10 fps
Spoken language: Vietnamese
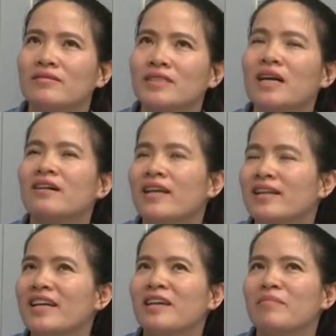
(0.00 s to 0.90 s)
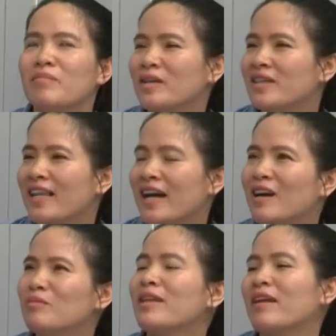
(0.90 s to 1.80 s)
chờ đến khi mà người ta
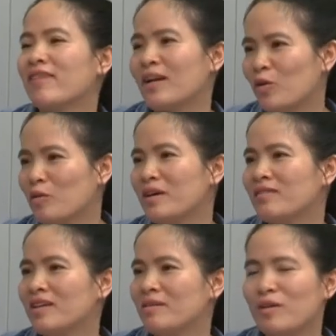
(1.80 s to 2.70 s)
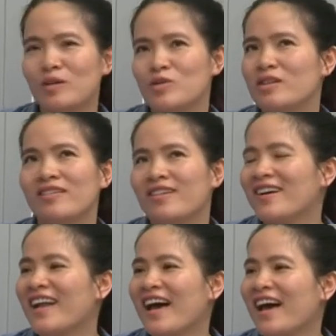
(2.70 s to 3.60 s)
không thể phản đối bởi vì mọi chuyện nó
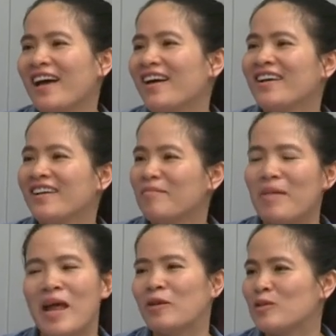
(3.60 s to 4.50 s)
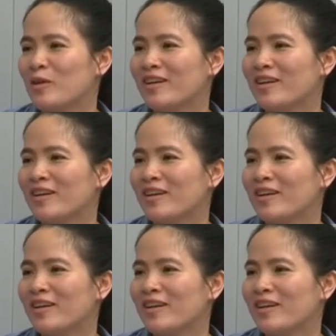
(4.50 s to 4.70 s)
đã bắt đầu rồi